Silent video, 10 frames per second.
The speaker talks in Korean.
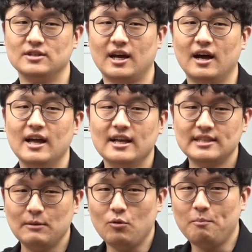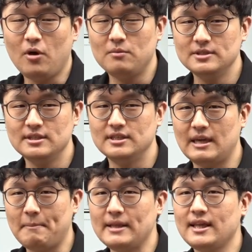자, 상표법은
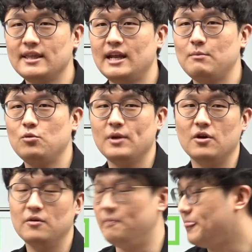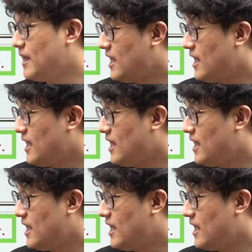이렇게 판단을 해보면